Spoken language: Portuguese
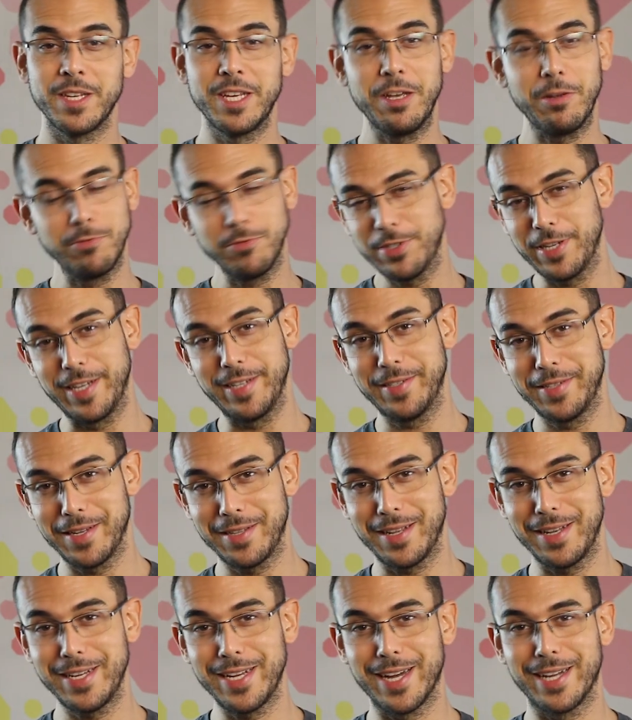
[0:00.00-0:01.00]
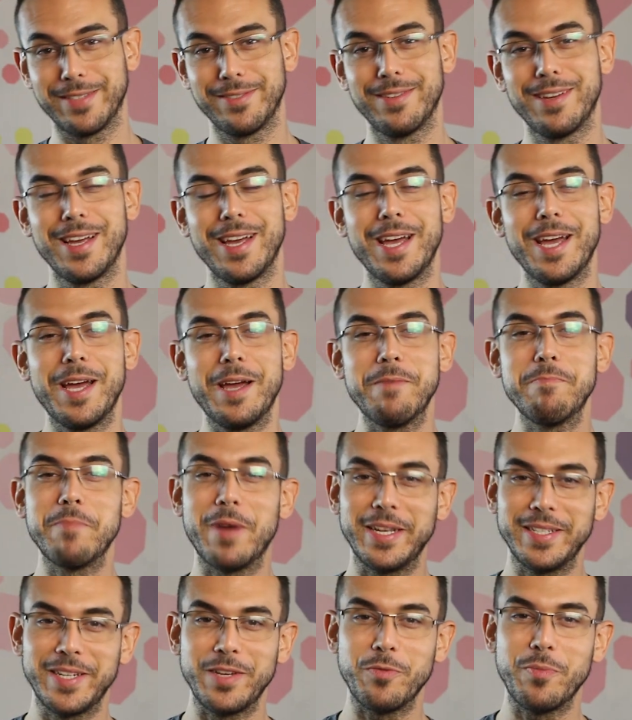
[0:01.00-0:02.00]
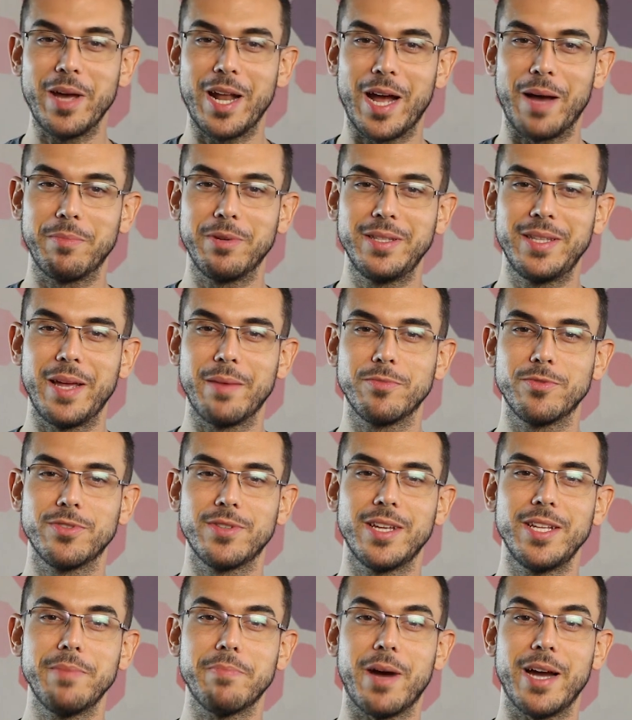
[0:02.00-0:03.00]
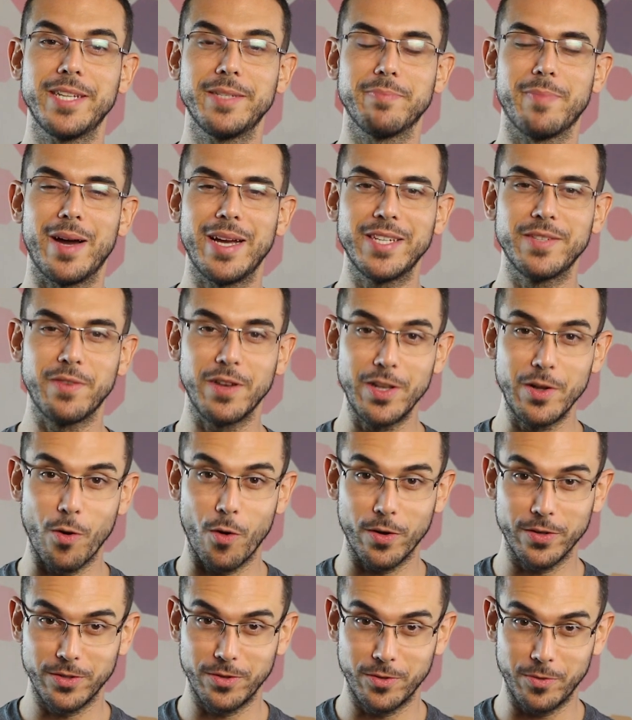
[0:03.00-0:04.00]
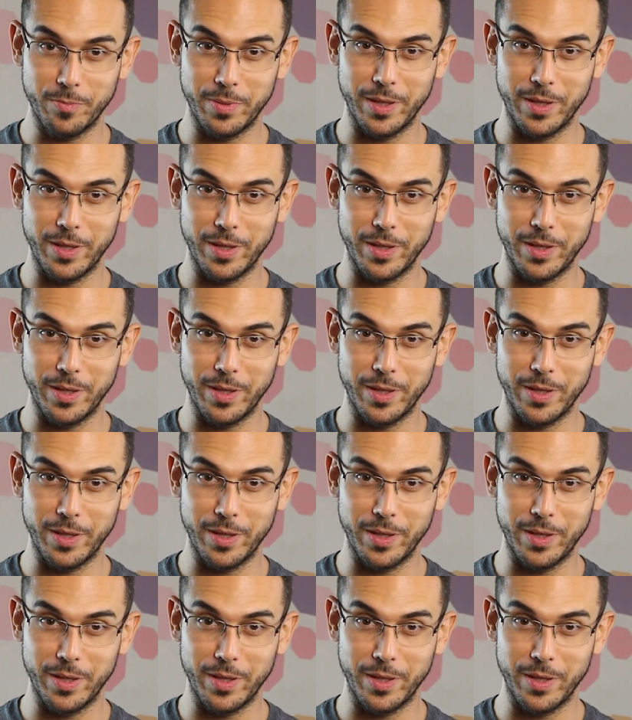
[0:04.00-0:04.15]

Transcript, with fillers: E eu não sei se você está ligado, mas em Uberaba temos os animais mais valiosos do